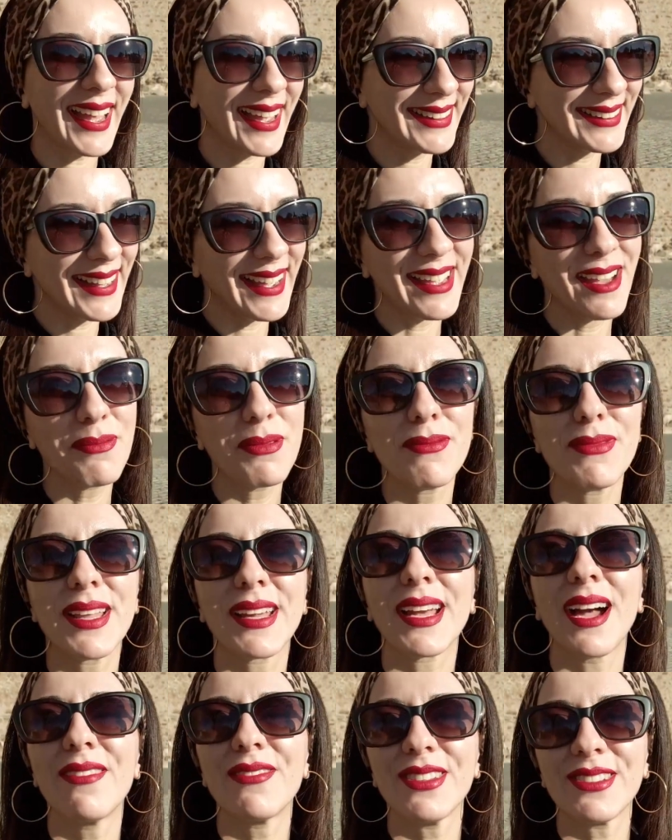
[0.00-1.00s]
que a ideia é
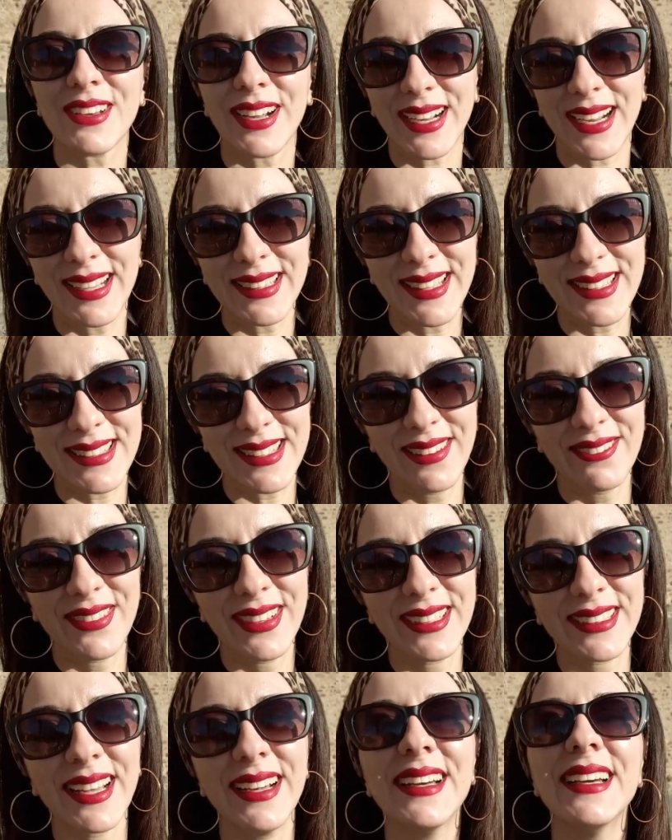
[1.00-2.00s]
publicar vídeo a cada
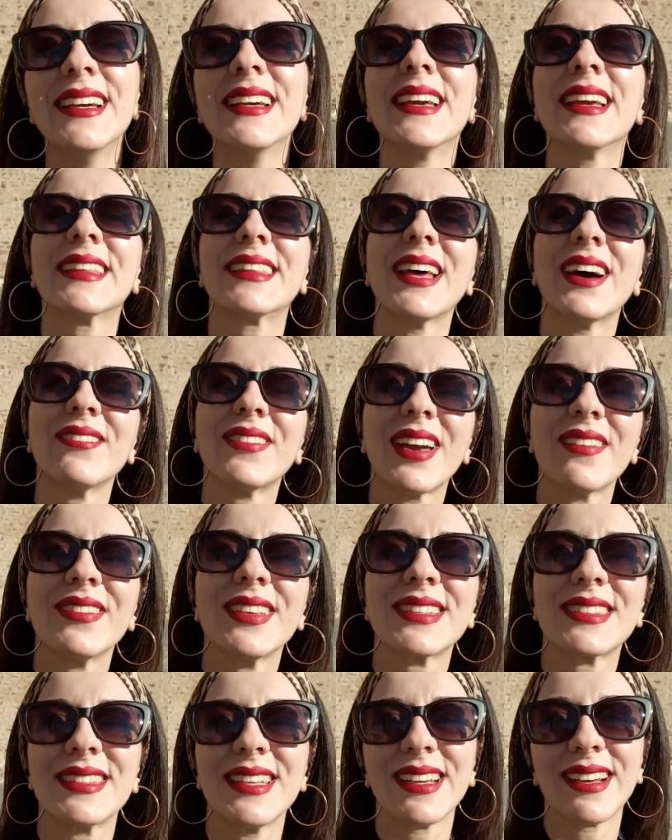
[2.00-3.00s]
semana e também
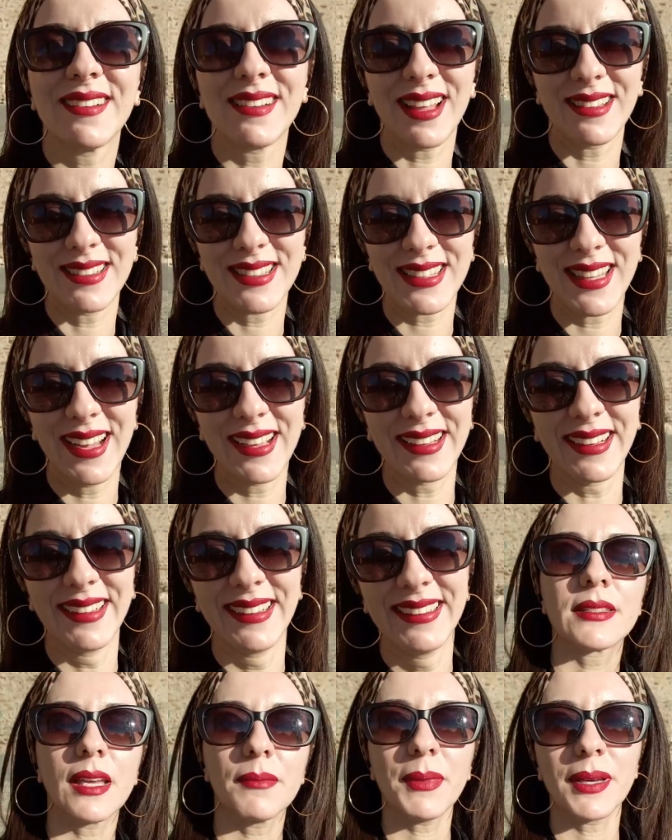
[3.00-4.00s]
me sigam lá no Instagram.
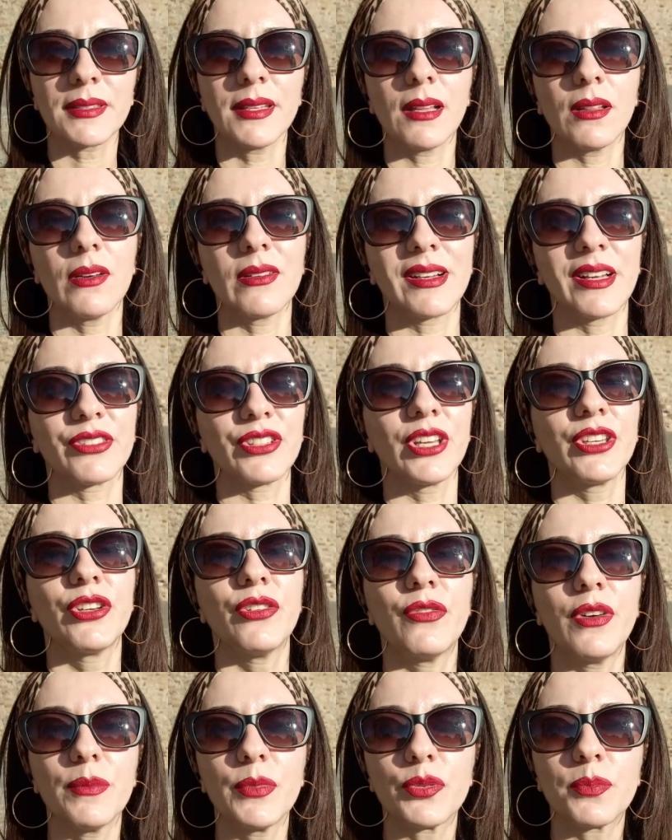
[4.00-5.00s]
E sem mais delongas,
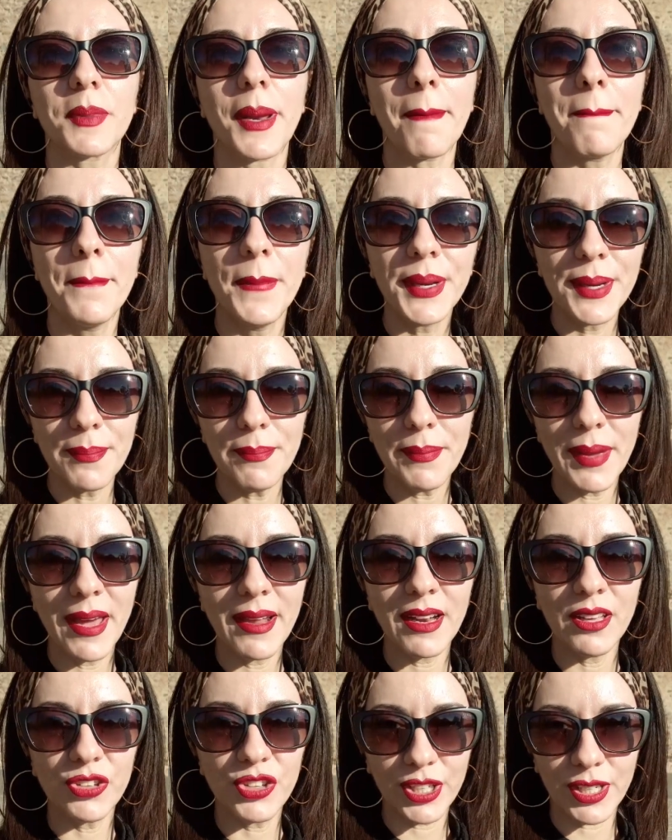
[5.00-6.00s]
gente, vamos para a
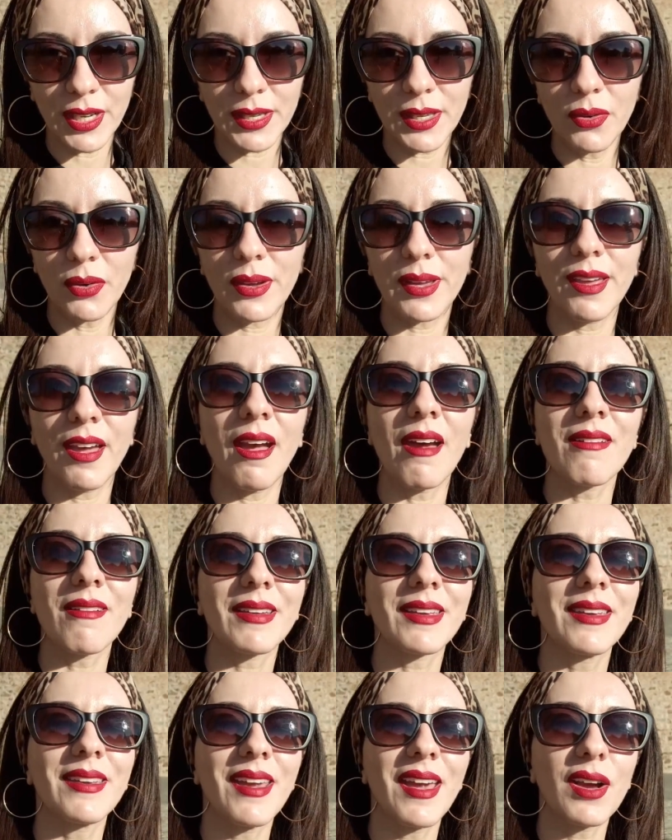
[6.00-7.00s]
primeira dica que eu quero
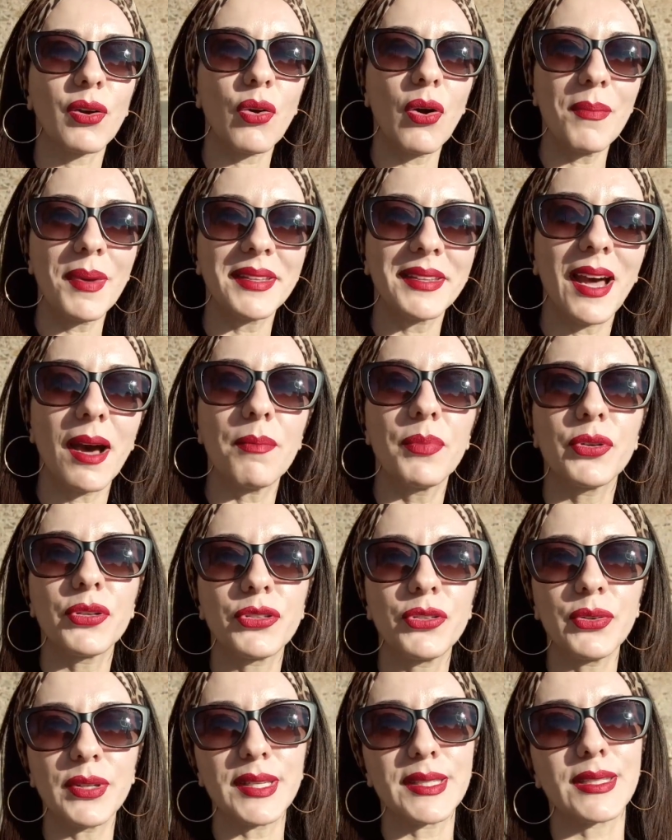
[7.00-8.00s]
aqui recomendar para os
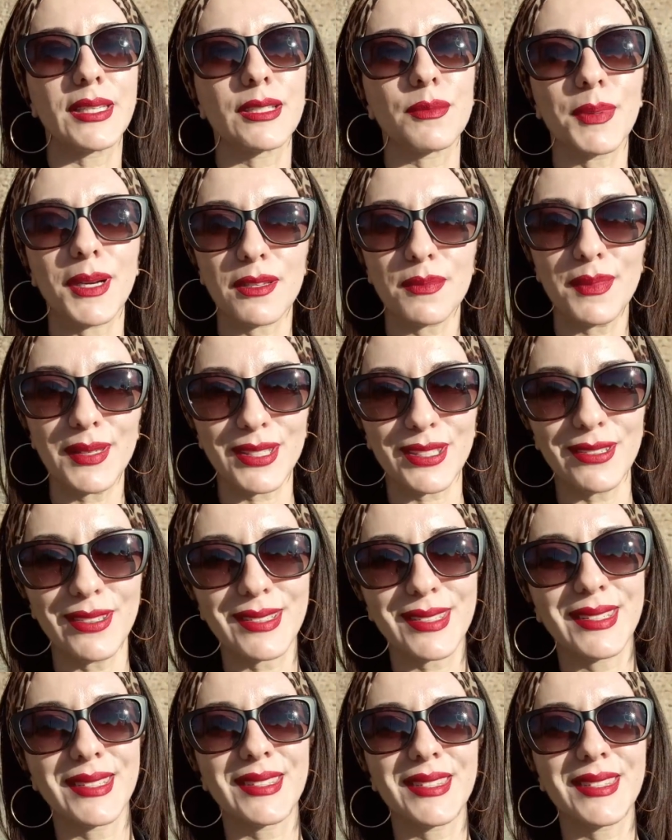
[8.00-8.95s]
turistas, para as pessoas